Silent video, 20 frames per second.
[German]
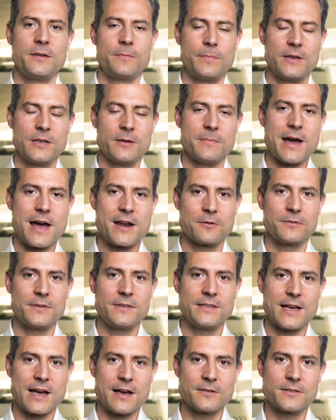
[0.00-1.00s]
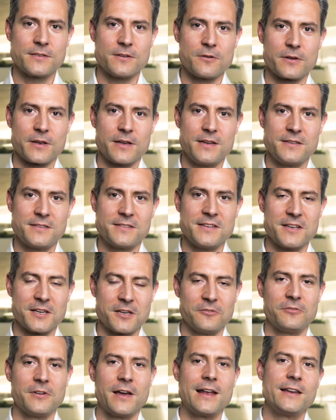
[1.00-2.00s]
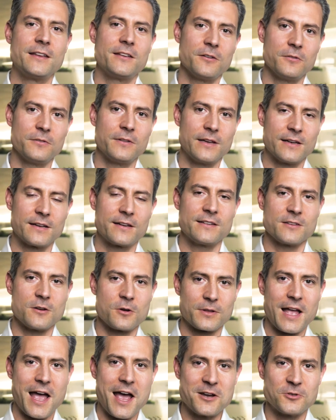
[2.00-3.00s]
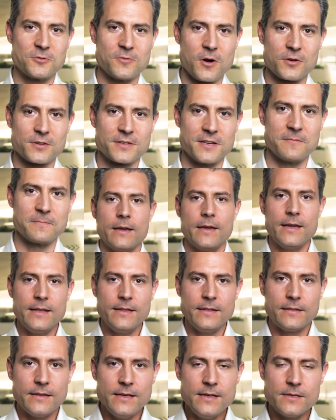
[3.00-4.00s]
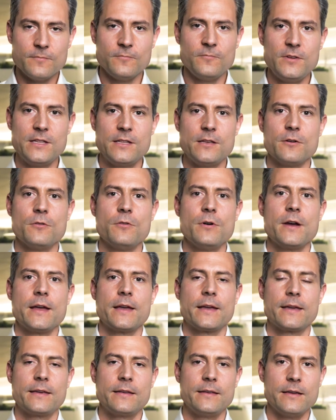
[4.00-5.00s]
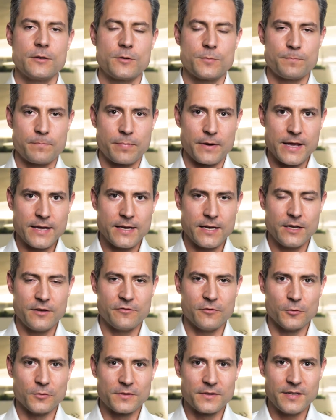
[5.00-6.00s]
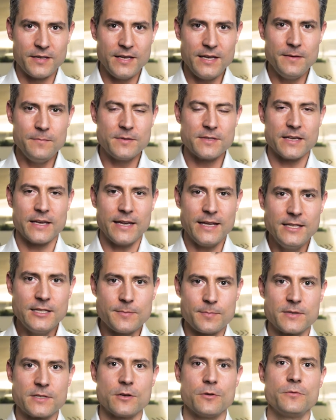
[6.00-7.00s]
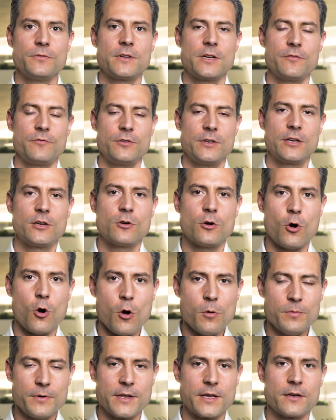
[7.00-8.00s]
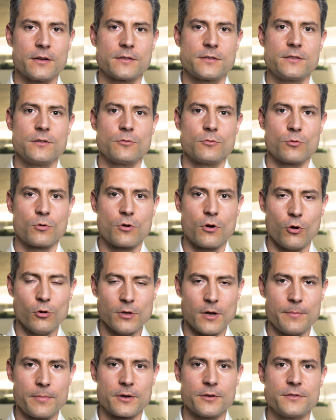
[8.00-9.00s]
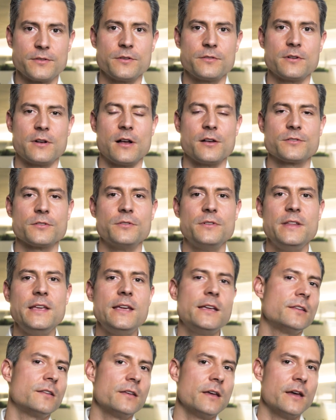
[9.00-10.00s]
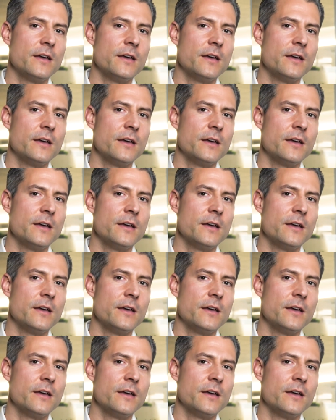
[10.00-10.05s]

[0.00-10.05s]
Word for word: Ich bin der Meinung, diese Aussage ist sehr gefährlich und ehrlich gesagt ein Schwachsinn. In diesem Video spreche ich von Teams, insbesondere für die Kommunikation und Kollaboration, also nicht